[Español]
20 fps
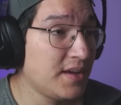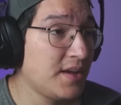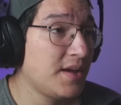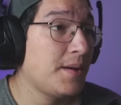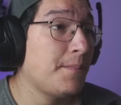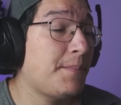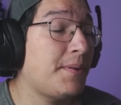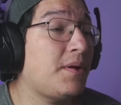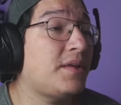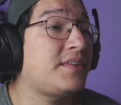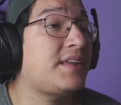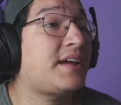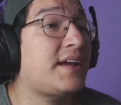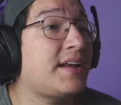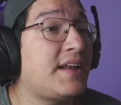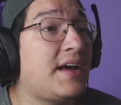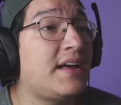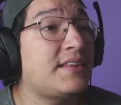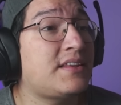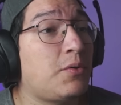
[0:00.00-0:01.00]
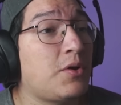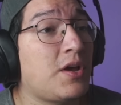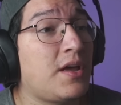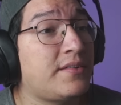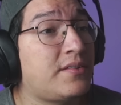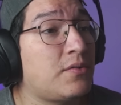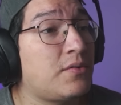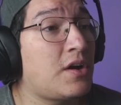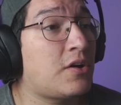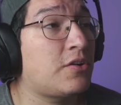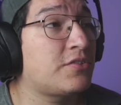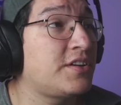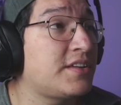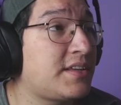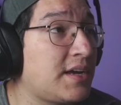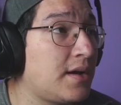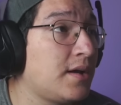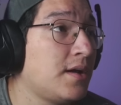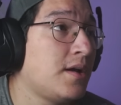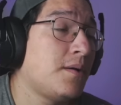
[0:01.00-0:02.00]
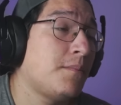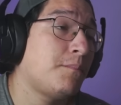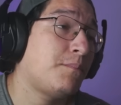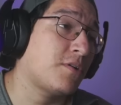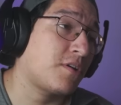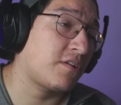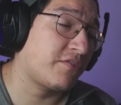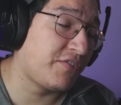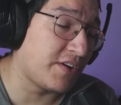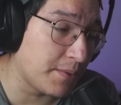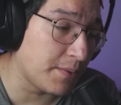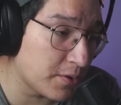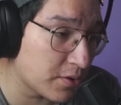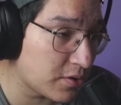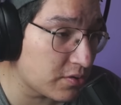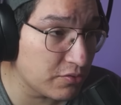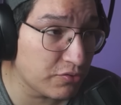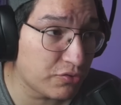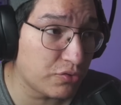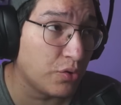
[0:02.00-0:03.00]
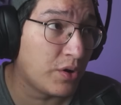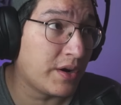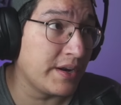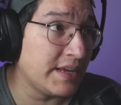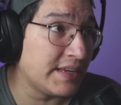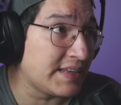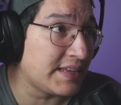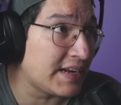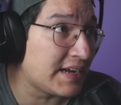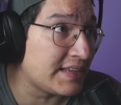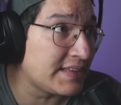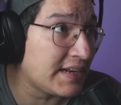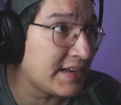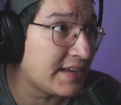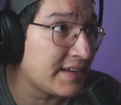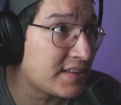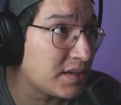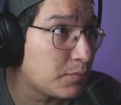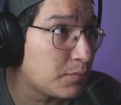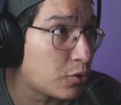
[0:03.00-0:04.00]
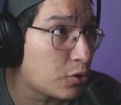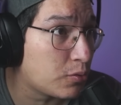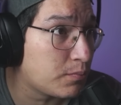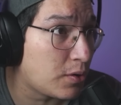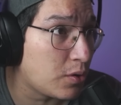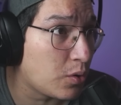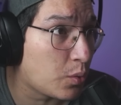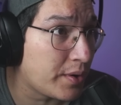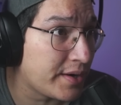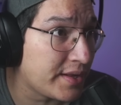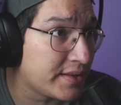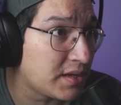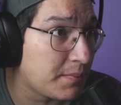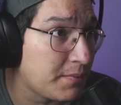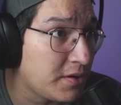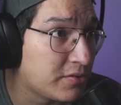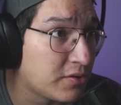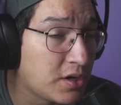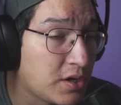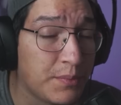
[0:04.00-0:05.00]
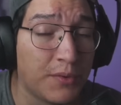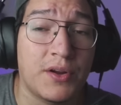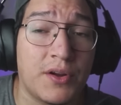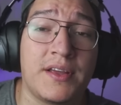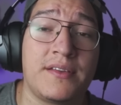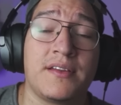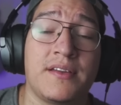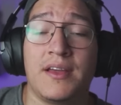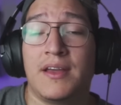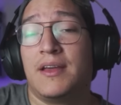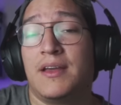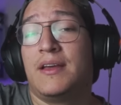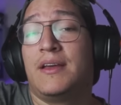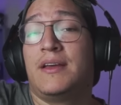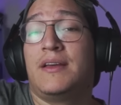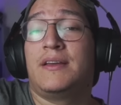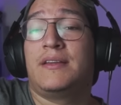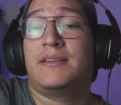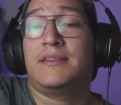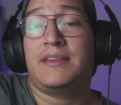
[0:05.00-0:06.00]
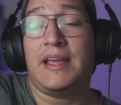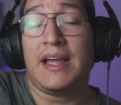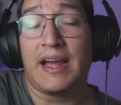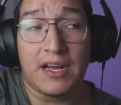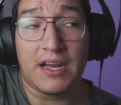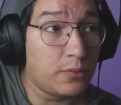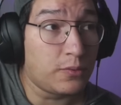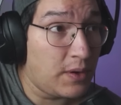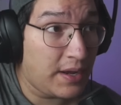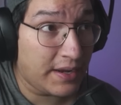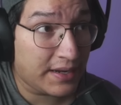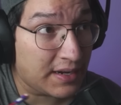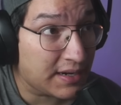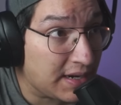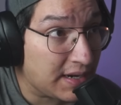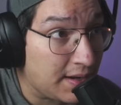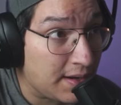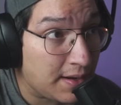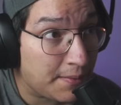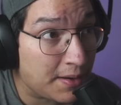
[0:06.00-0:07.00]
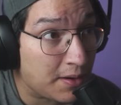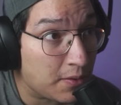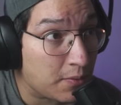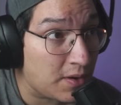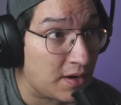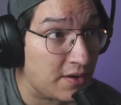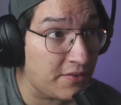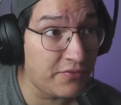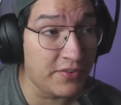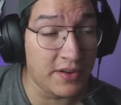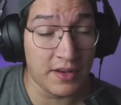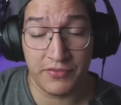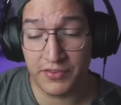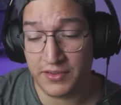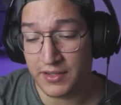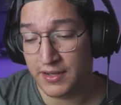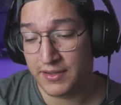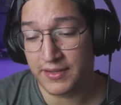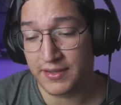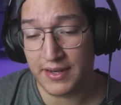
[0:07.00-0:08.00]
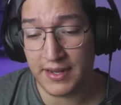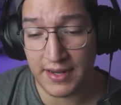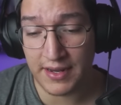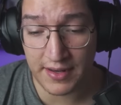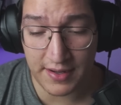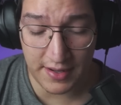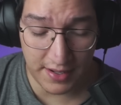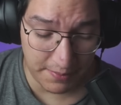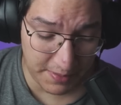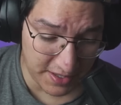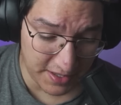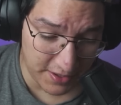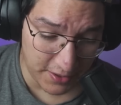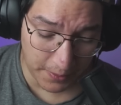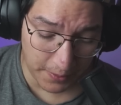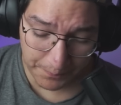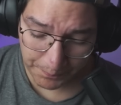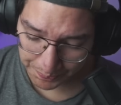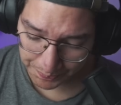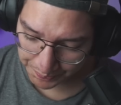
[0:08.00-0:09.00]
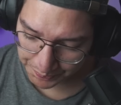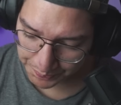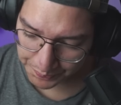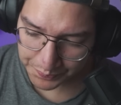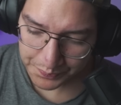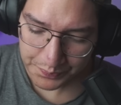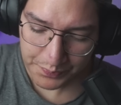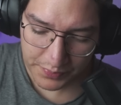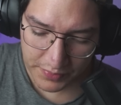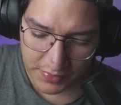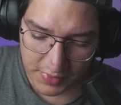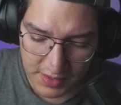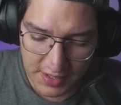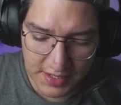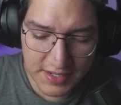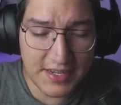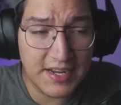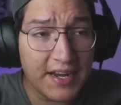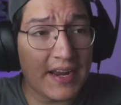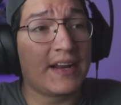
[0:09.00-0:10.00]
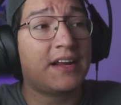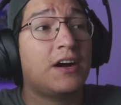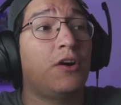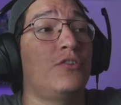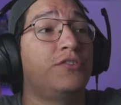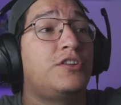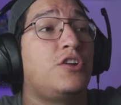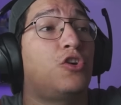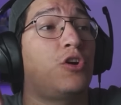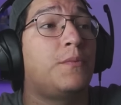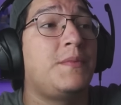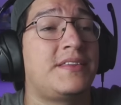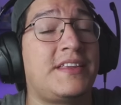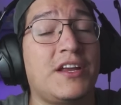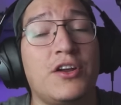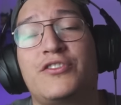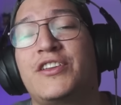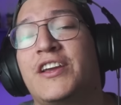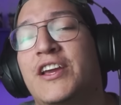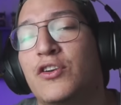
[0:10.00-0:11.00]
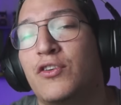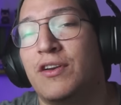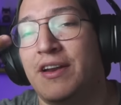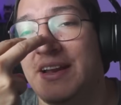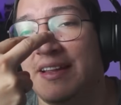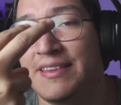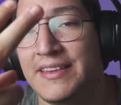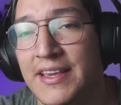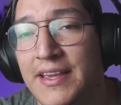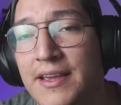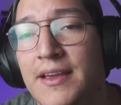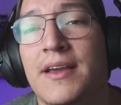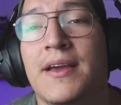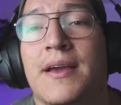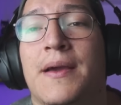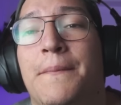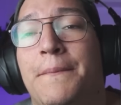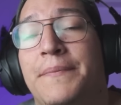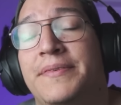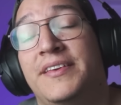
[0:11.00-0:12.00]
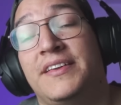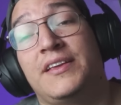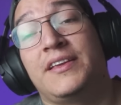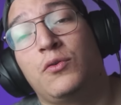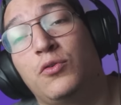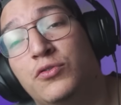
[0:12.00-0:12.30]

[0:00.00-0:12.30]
Pero antes que nada te voy a decir una cosita, por favor suscríbete al canal que estamos rumbo a los 40.000 suscriptores, deja tu like acá abajo al, finalizar el, el vídeo, y en el cajón de los comentarios te quiero leer a ti si te gusta o